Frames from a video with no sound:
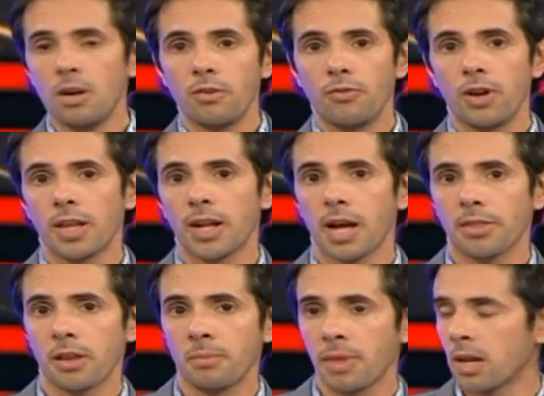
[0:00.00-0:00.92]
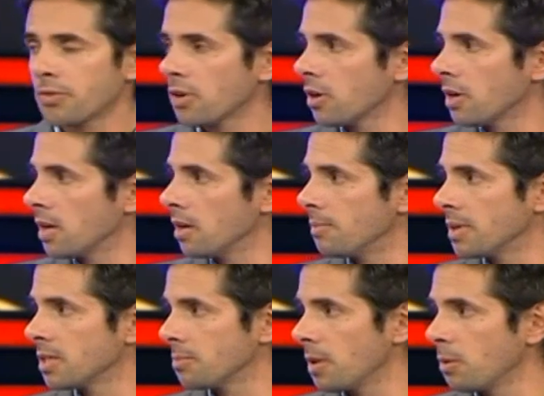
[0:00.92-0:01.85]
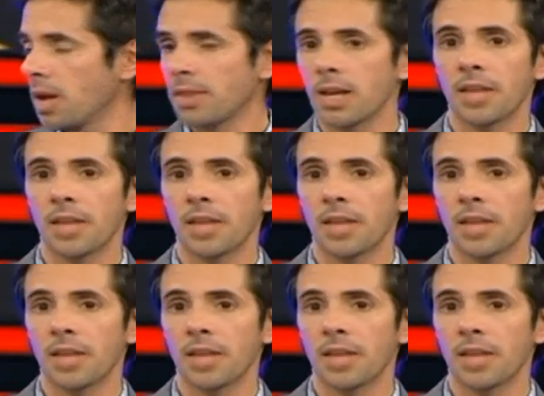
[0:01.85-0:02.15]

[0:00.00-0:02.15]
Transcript: fue el de Catherine Middleton con el príncipe William en